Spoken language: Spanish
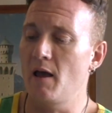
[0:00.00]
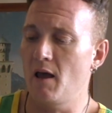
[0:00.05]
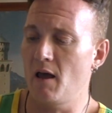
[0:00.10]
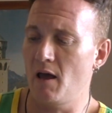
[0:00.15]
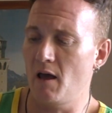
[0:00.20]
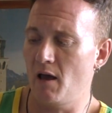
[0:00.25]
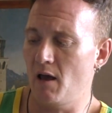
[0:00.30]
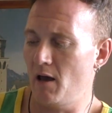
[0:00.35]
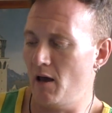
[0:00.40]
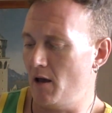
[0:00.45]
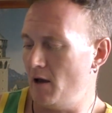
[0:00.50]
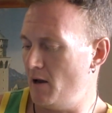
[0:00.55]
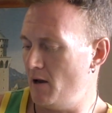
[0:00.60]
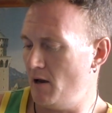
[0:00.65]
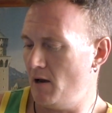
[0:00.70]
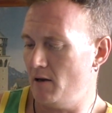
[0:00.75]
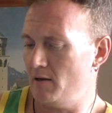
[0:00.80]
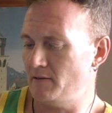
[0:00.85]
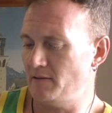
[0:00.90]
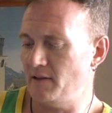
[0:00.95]

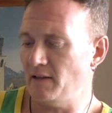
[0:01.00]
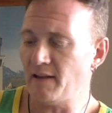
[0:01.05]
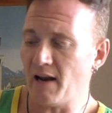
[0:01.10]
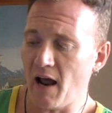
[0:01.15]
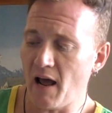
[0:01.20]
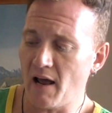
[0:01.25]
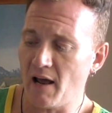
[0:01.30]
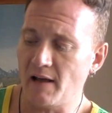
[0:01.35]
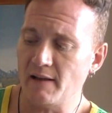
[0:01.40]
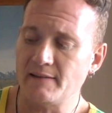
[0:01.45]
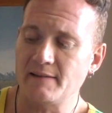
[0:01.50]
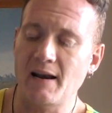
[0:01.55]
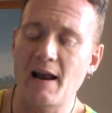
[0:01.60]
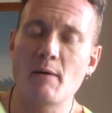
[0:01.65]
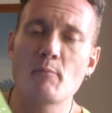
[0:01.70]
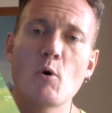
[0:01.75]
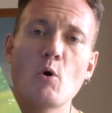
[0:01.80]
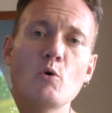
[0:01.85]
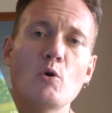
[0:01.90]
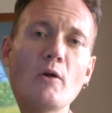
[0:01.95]
eh, sí trae,
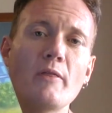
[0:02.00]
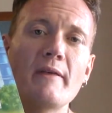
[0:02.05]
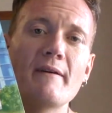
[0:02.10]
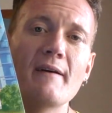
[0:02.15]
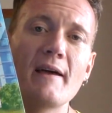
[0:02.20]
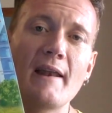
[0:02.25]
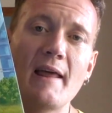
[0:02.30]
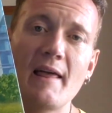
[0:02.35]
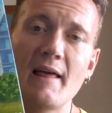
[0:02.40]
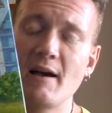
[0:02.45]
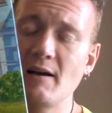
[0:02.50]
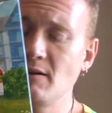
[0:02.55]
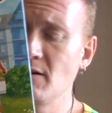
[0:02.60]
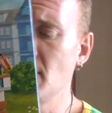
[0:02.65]
trae módulos de vereda,